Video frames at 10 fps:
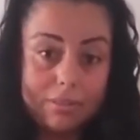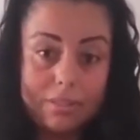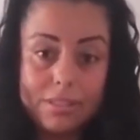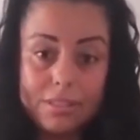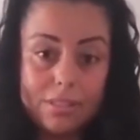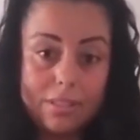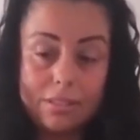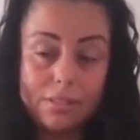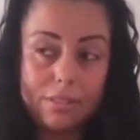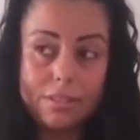
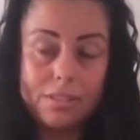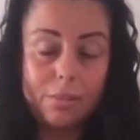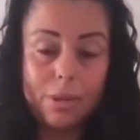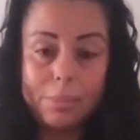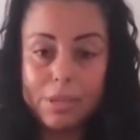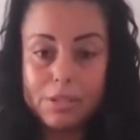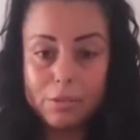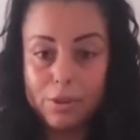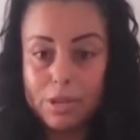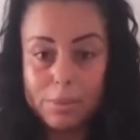Sans, sans m'en
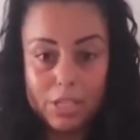apercevoir, ben,